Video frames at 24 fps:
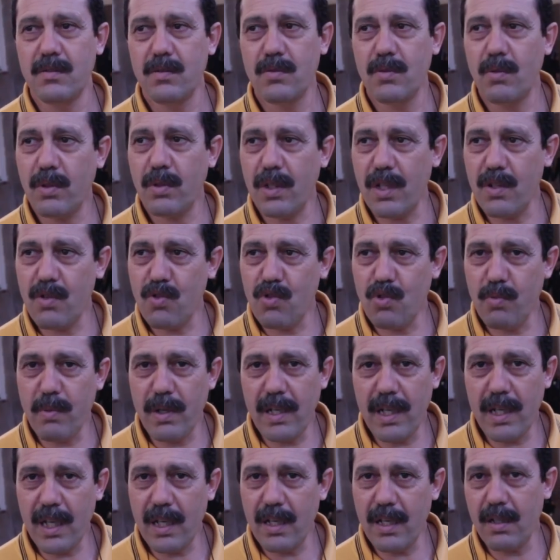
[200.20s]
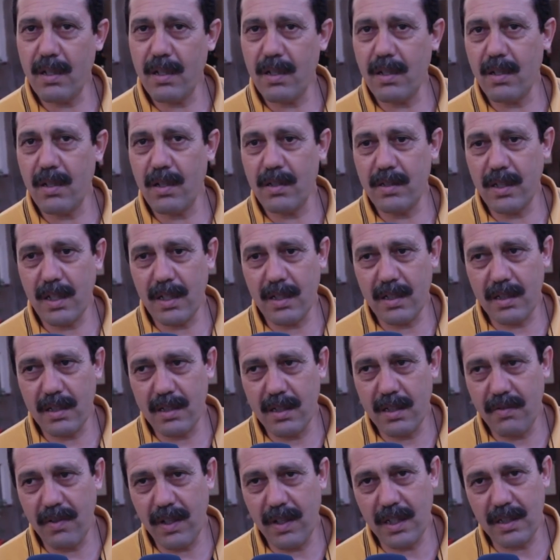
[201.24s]
وراه الزملاء ديال
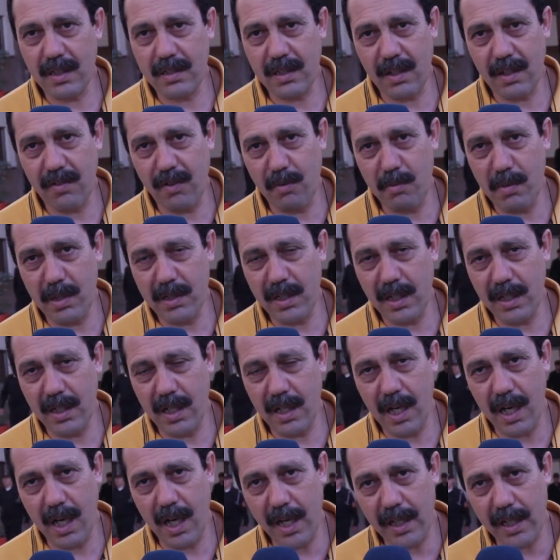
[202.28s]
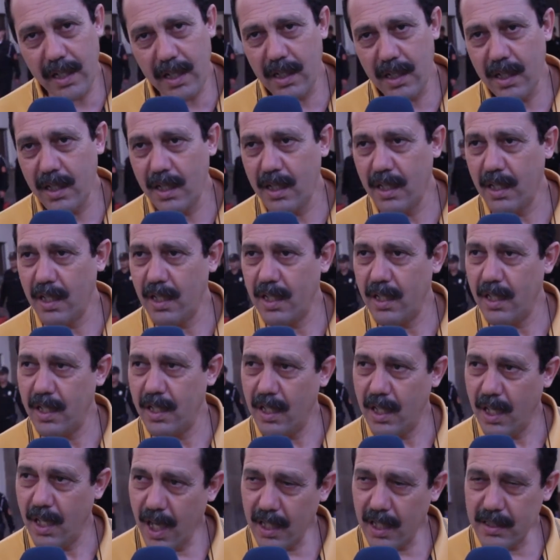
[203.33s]
الدفاع ديال الطرف المدني الآخرين
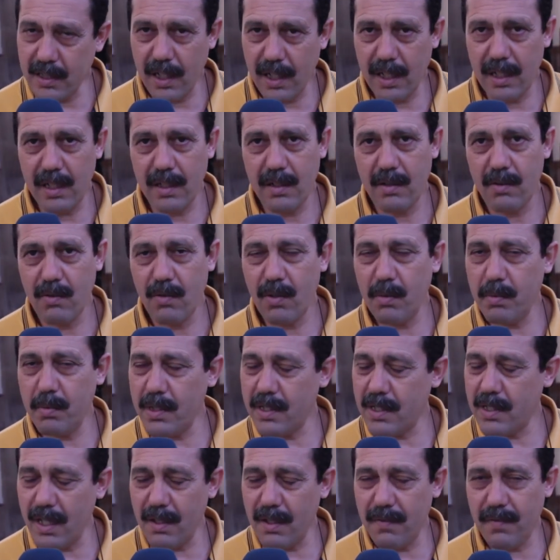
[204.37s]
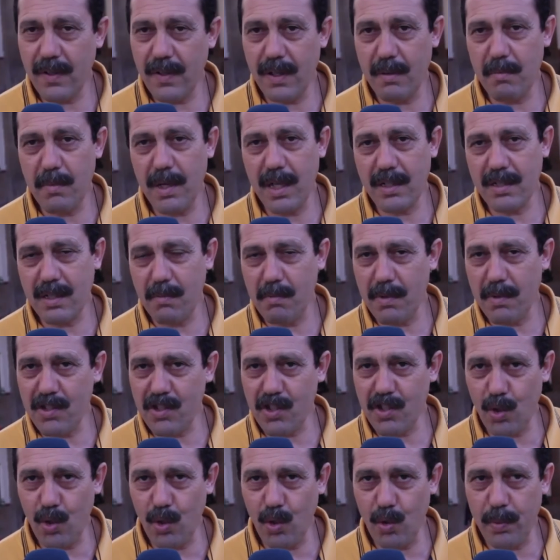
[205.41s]
الحضرين وبالتالي فما تم
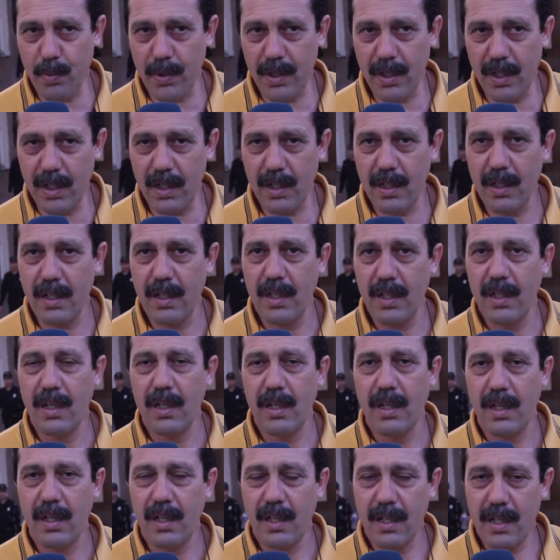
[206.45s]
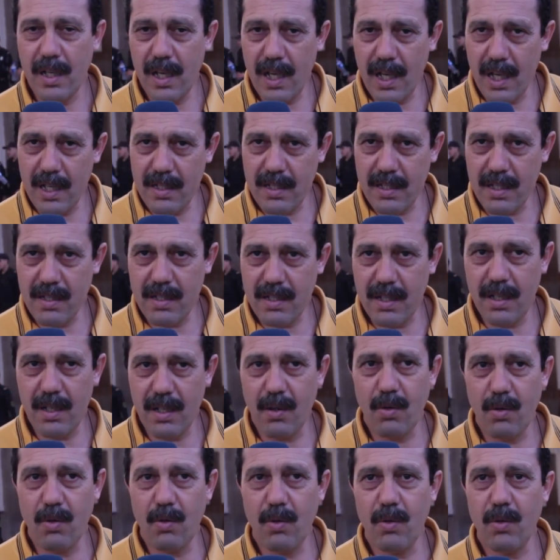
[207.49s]
التصريح به لا أساس
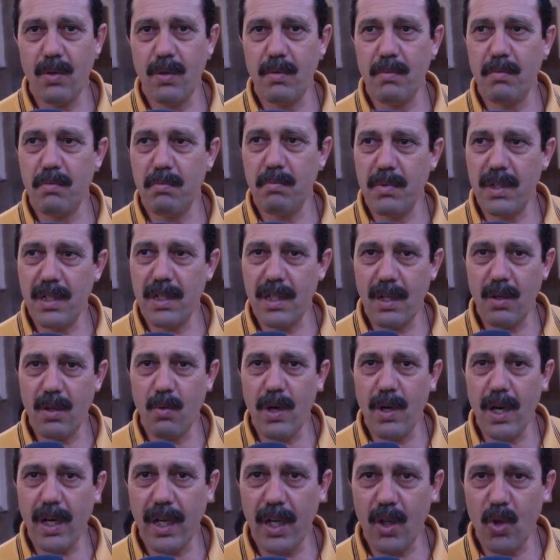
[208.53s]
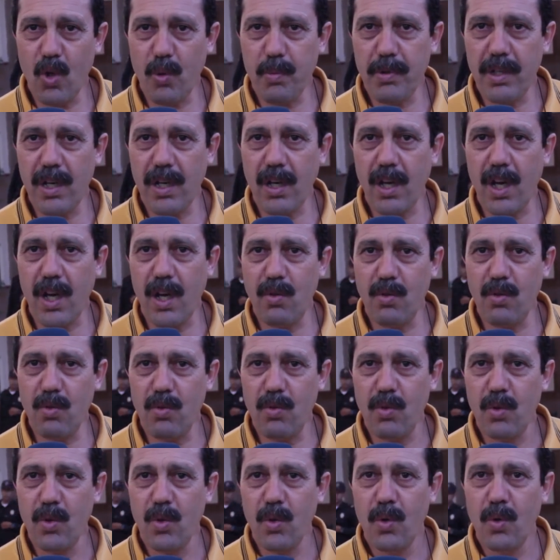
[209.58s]
له من الواقع أو من
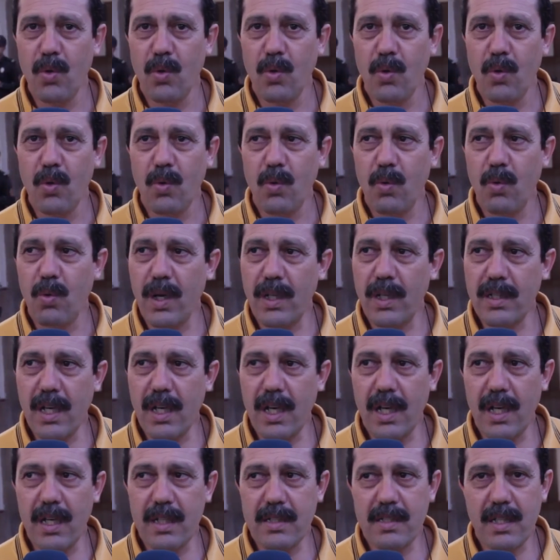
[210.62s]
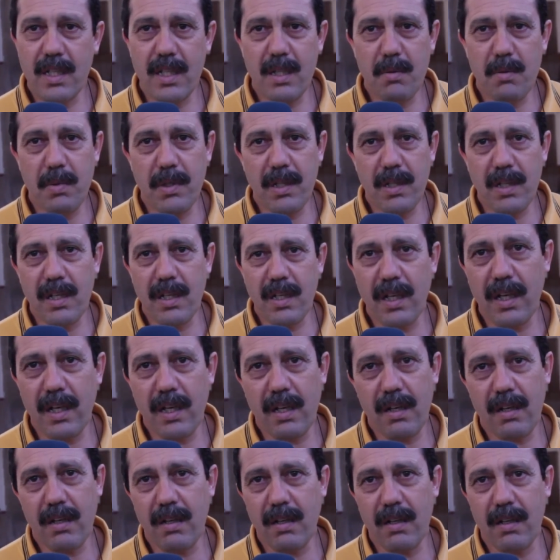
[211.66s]
القانون وهذا تيبين
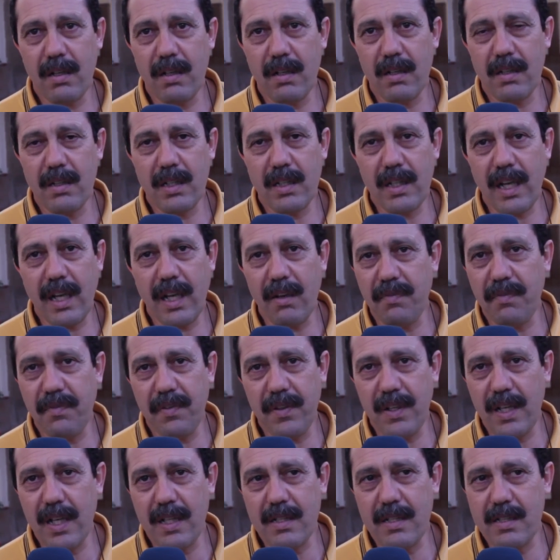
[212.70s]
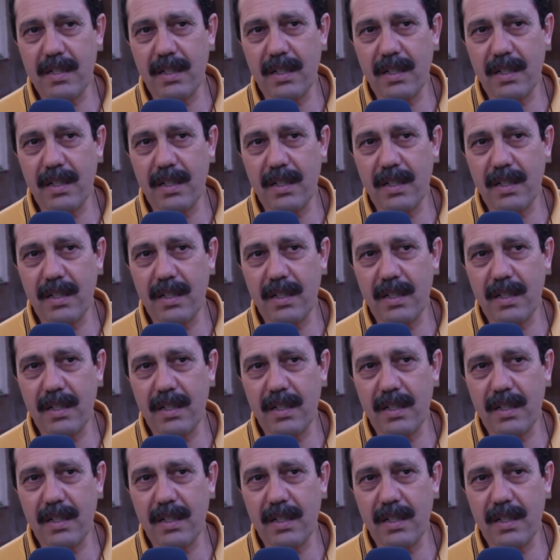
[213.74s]
غير ديك الخلفيات